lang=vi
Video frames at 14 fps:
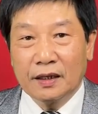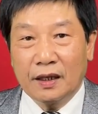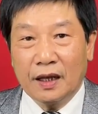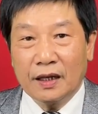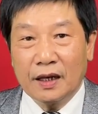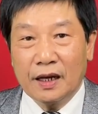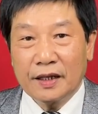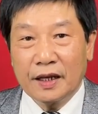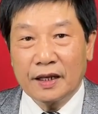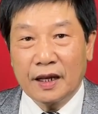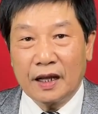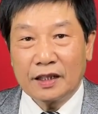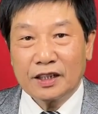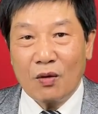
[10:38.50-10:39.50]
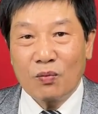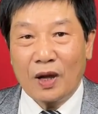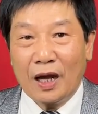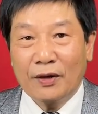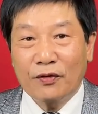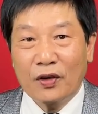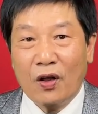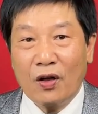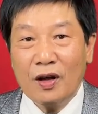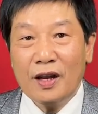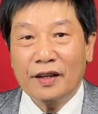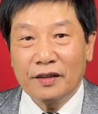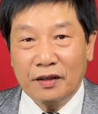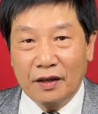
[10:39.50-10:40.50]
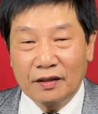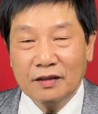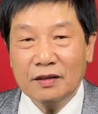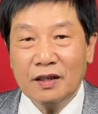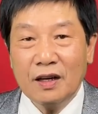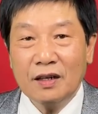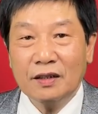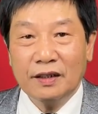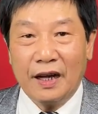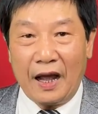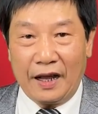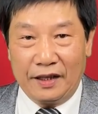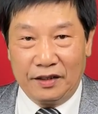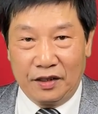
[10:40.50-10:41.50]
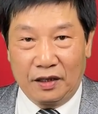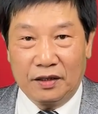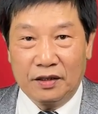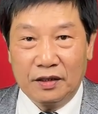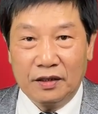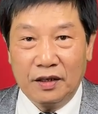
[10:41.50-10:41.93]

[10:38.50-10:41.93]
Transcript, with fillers: thì là gì à song hành với đó là những cơn đại dịch